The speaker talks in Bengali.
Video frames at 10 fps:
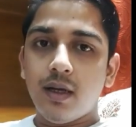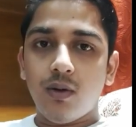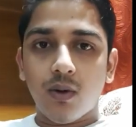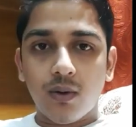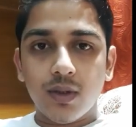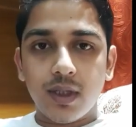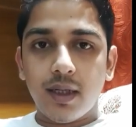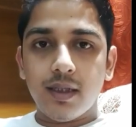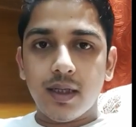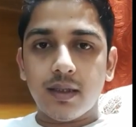লক্ষ্য
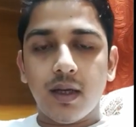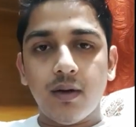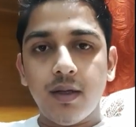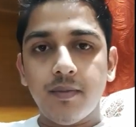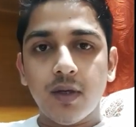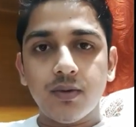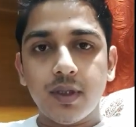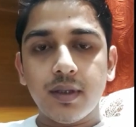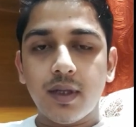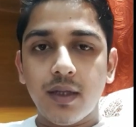ছাড়িয়ে যায় তাহলে
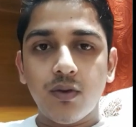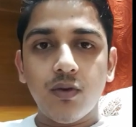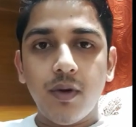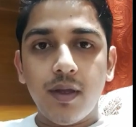মানুষের কিন্তু